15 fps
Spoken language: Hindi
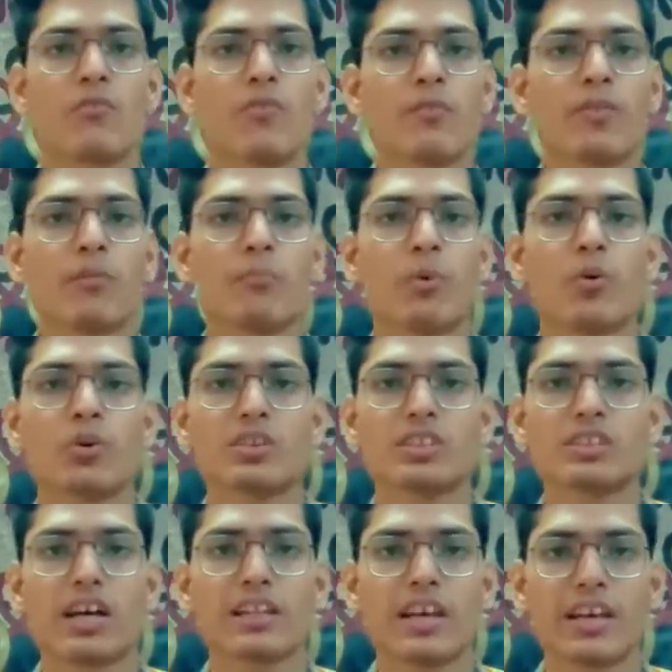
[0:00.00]
वो भी बहुत
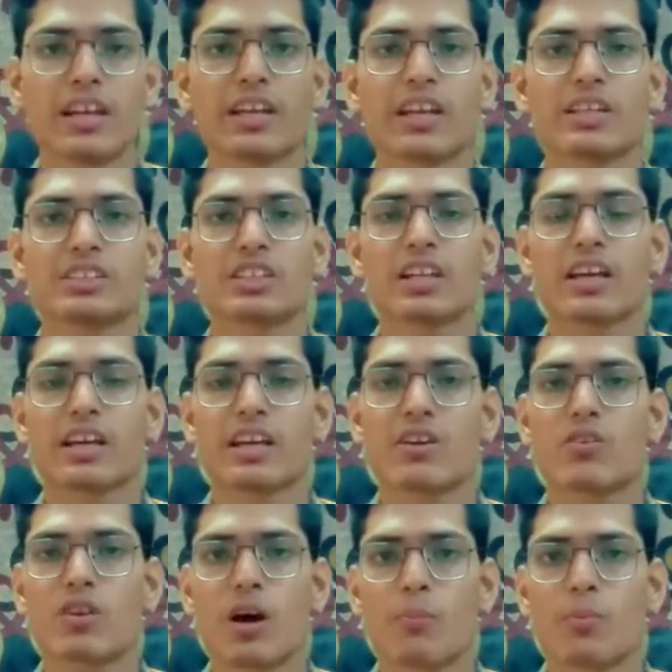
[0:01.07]
ही ज़्यादा इंगेजिंग
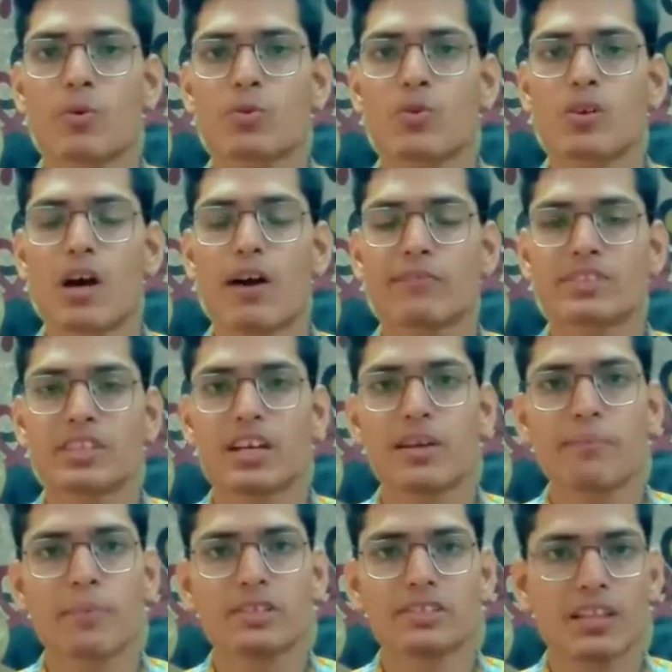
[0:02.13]
लगेगा और आप लोगों को काफ़ी
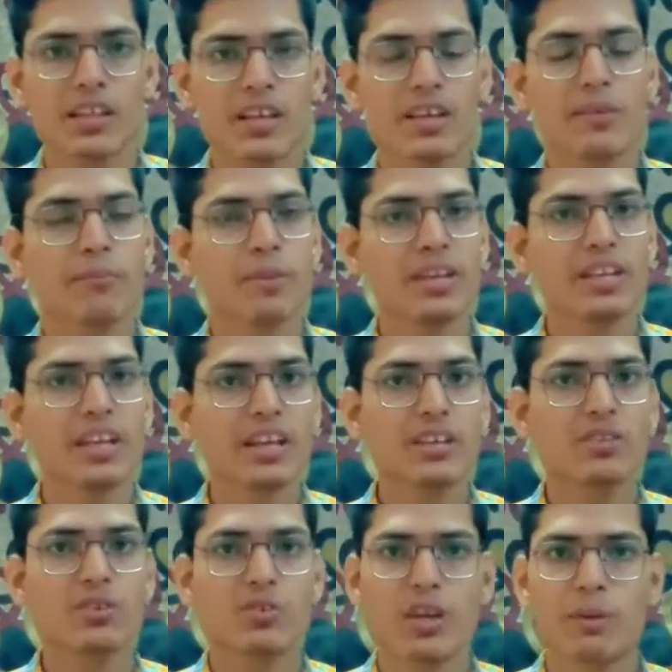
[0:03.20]
ज़्यादा पसंद भी
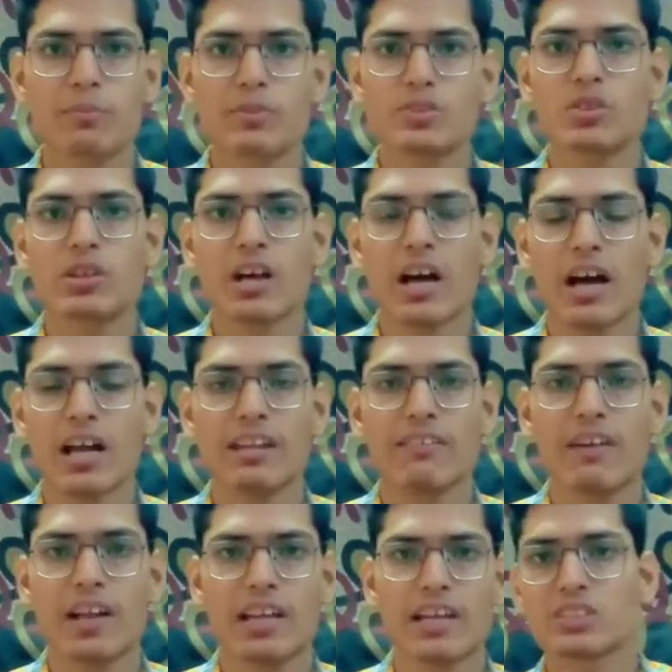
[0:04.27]
यही दोनों एपिसोड
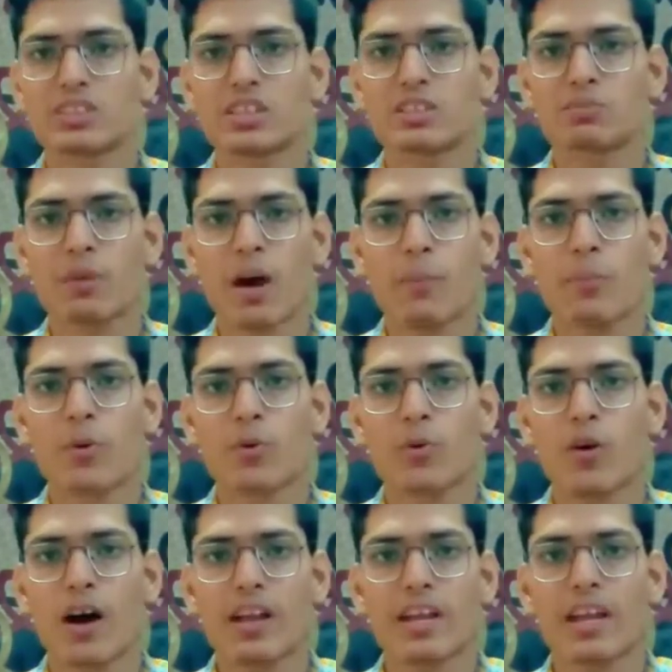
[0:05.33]
आने वाले हैं सीरीज़ में आप लोगों
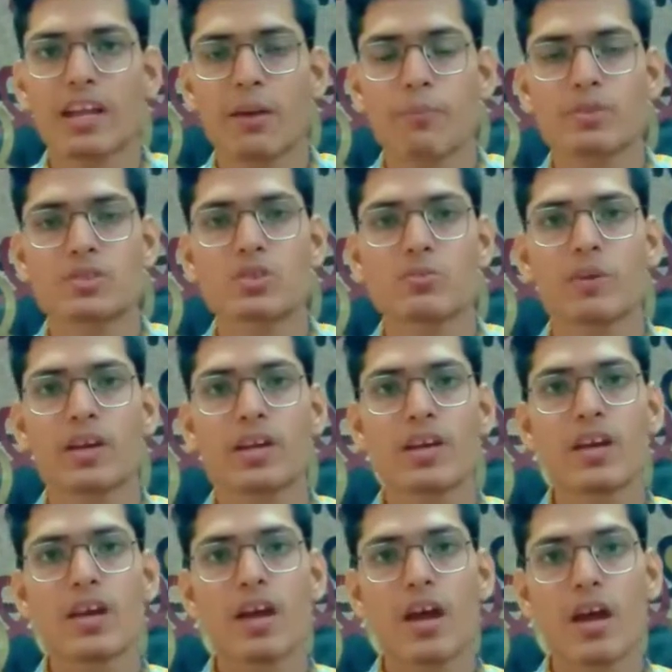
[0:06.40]
को हर एक एपिसोड में
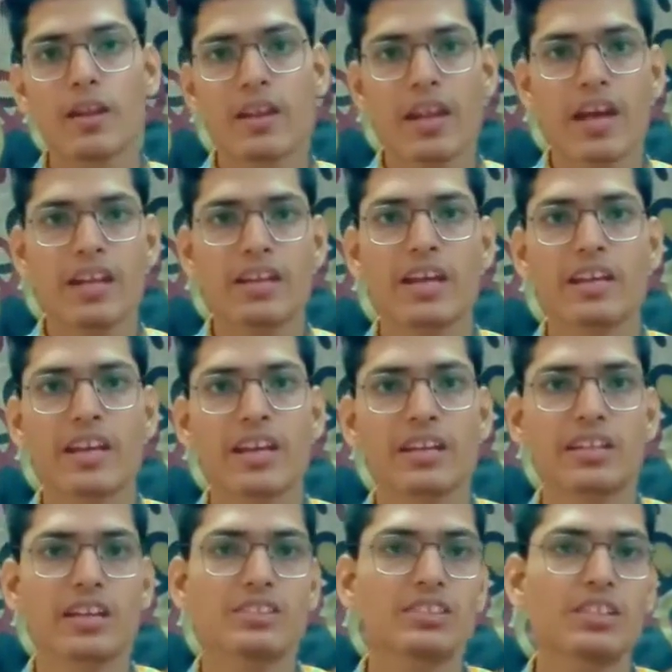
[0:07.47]
नए नए
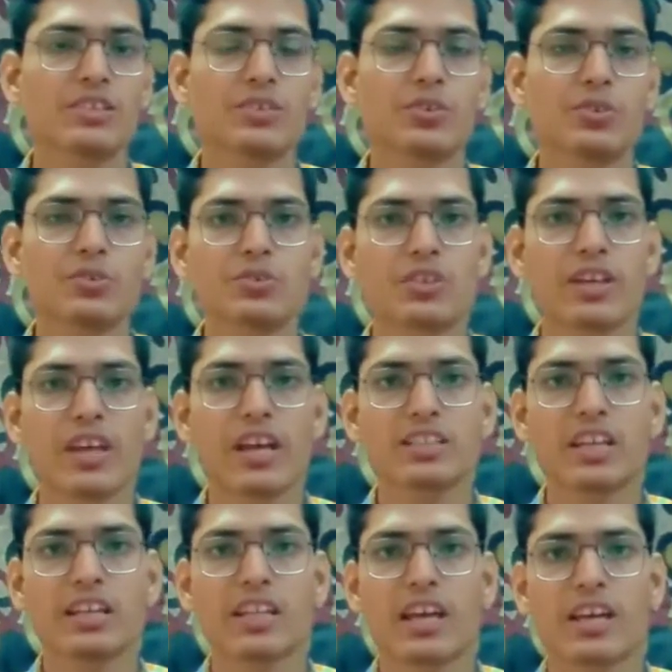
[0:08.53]
कैरेक्टर से इंट्रोड्यूस किया
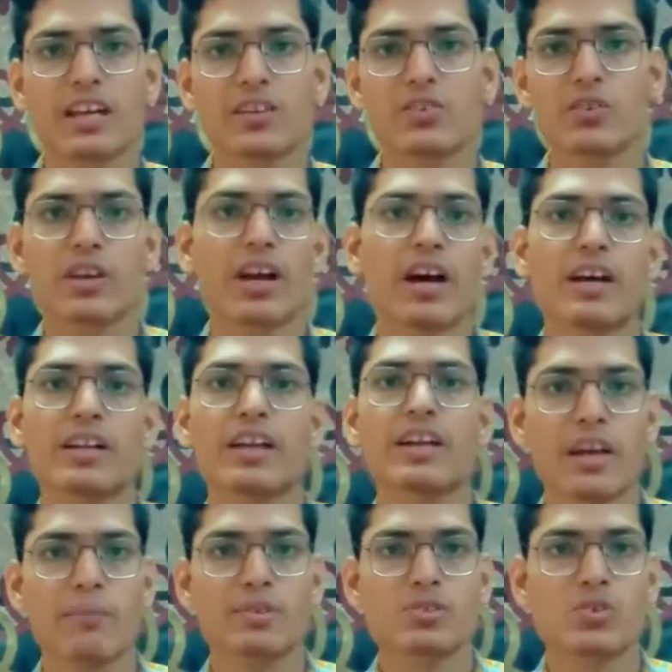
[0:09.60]
जाता है क्योंकि हर
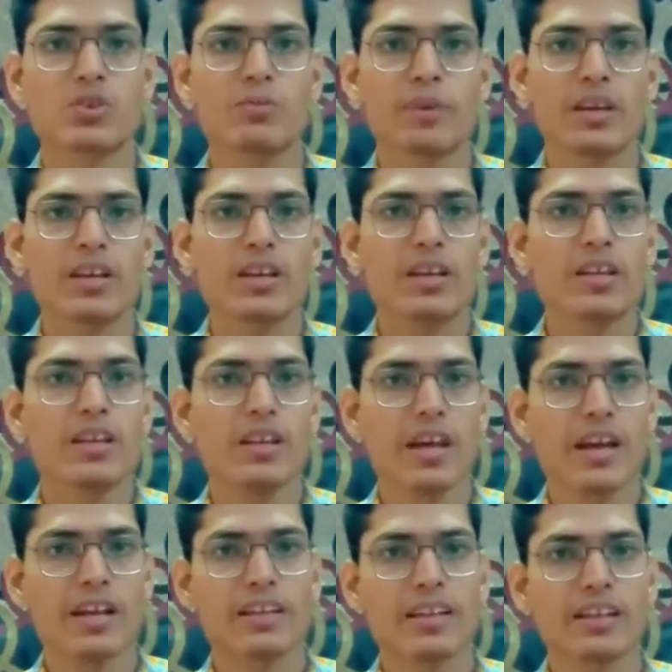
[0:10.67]
एक एपिसोड में
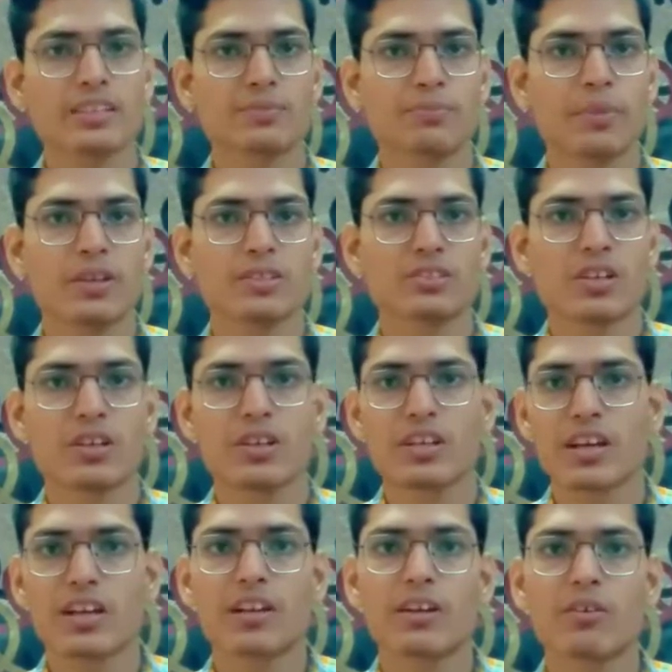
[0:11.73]
नए केस पे स्टडी
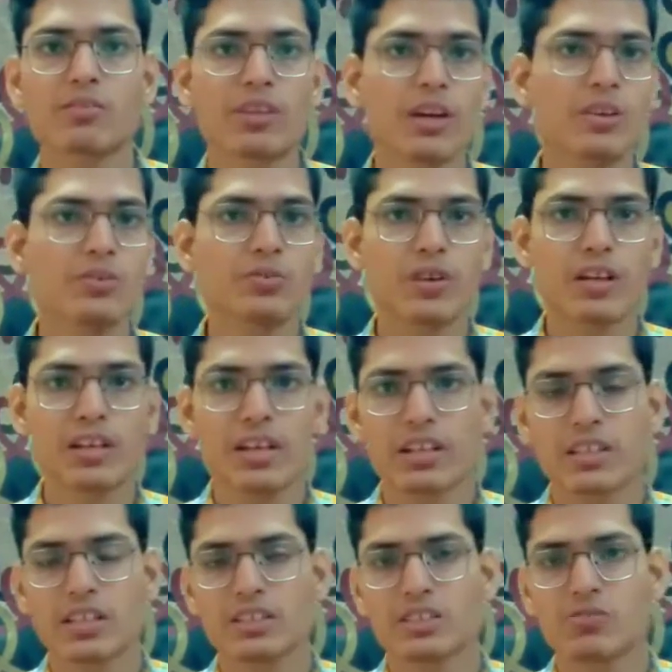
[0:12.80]
कर रही होता है यू का
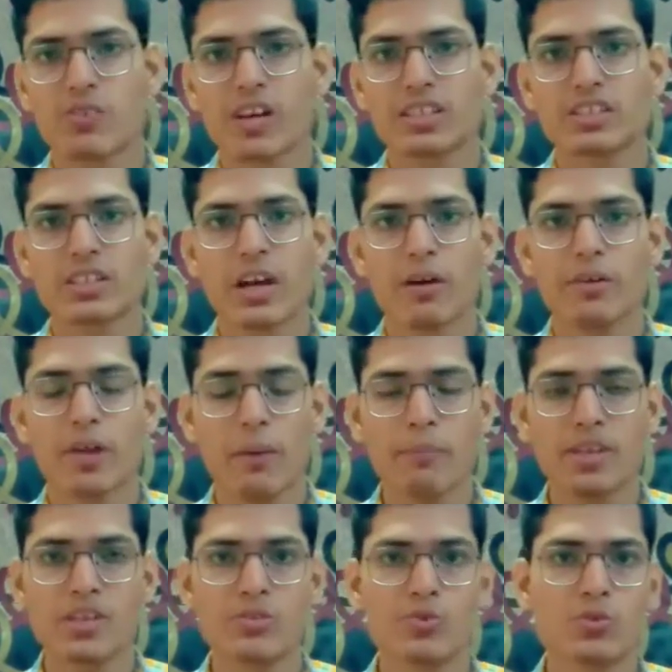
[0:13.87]
कैरेक्टर जिस वजह से
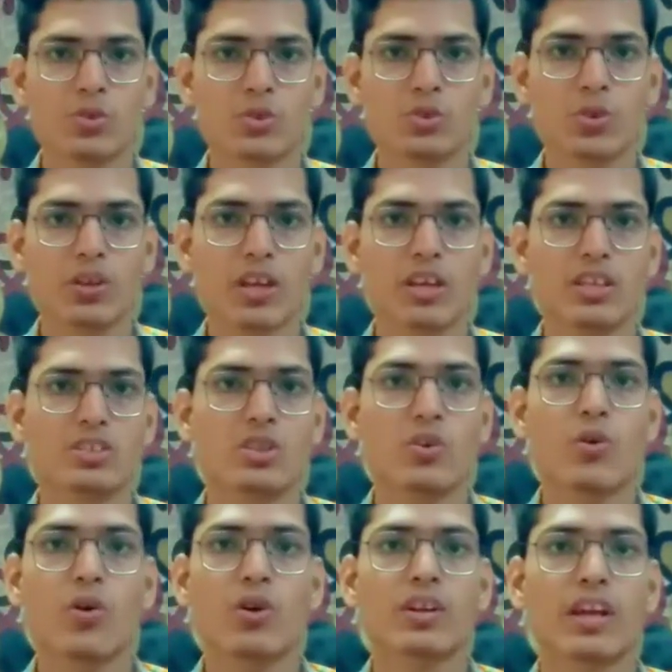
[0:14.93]
हमें यू को छोड़ के
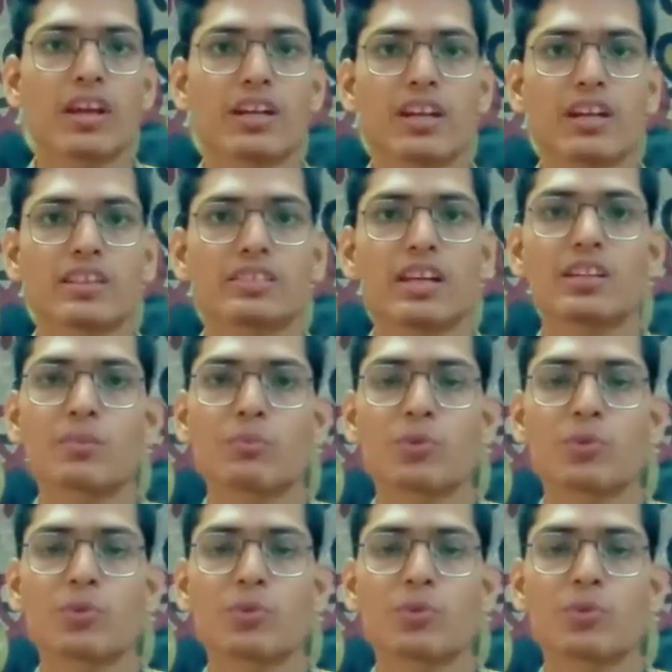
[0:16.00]
किसी और कैरेक्टर के साथ